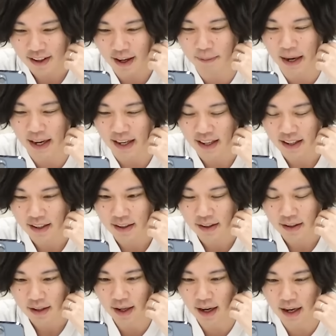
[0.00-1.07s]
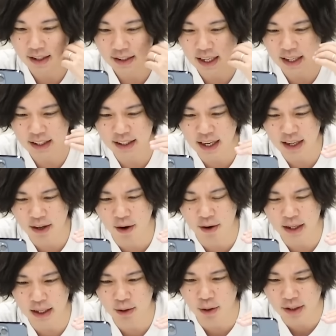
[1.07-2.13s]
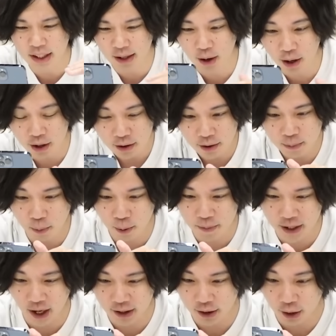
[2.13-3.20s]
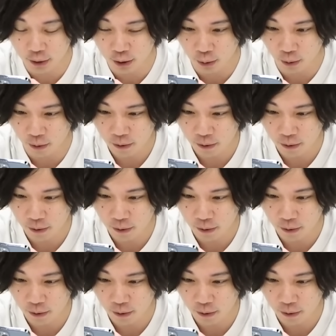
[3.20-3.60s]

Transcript: 甘い。だから、最低の、いや、どうせ、え、もうビナー出てるけど。